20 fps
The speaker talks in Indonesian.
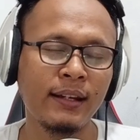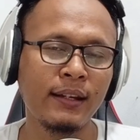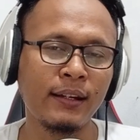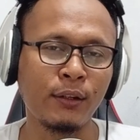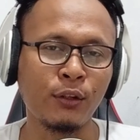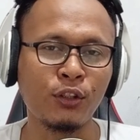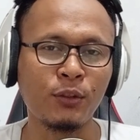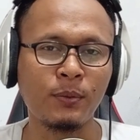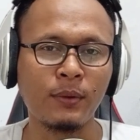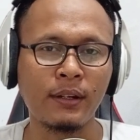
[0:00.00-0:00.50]

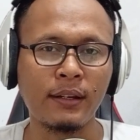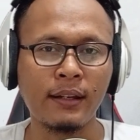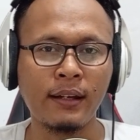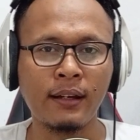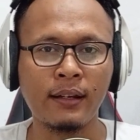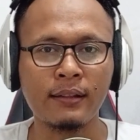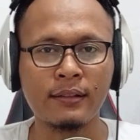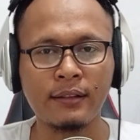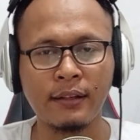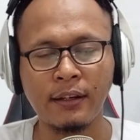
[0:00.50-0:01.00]
itu
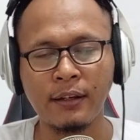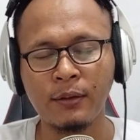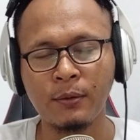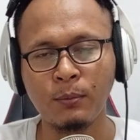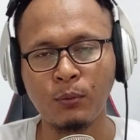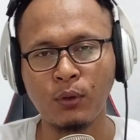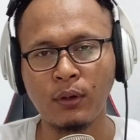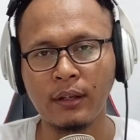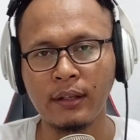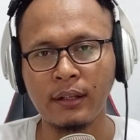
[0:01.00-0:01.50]
sebenarnya saya
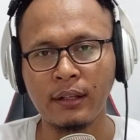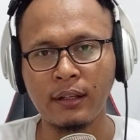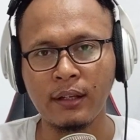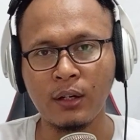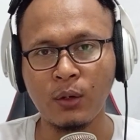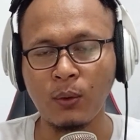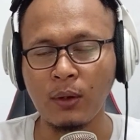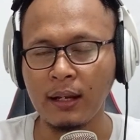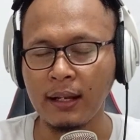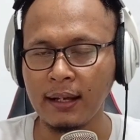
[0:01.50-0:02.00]
mulai
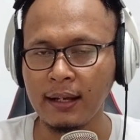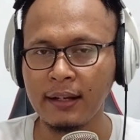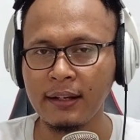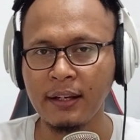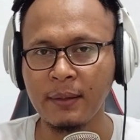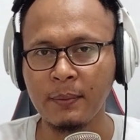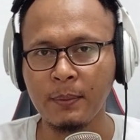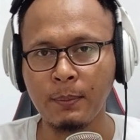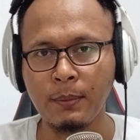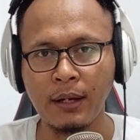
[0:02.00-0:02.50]
kewalahan
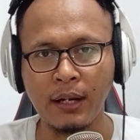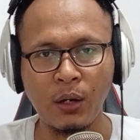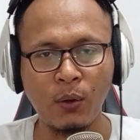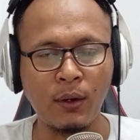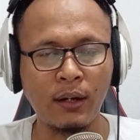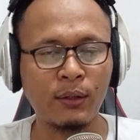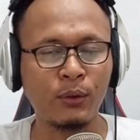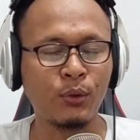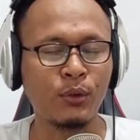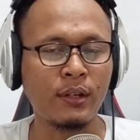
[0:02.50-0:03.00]
yang membagi
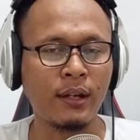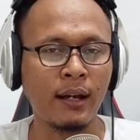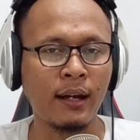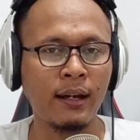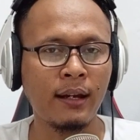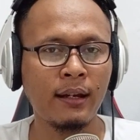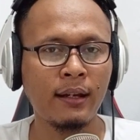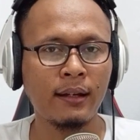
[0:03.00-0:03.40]
waktunya